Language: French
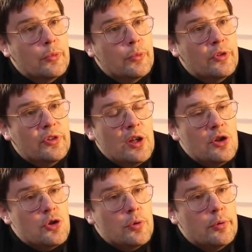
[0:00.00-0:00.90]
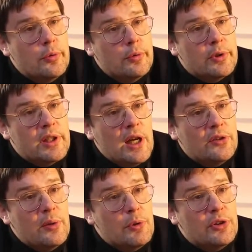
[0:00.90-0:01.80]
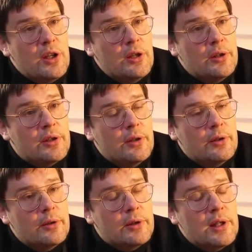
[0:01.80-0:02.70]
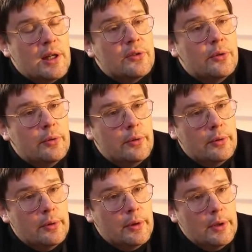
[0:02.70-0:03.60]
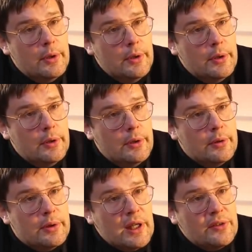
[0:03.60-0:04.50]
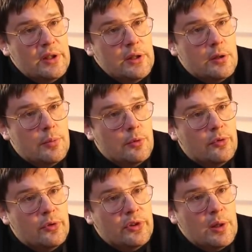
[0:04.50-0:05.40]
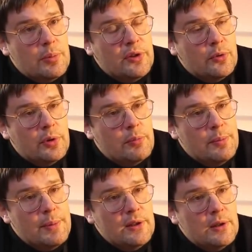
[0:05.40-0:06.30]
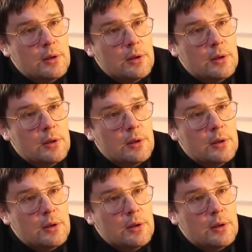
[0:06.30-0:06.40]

Stage euh, carte et pota euh, carte karting comme on le faisait à la prison des Baumettes.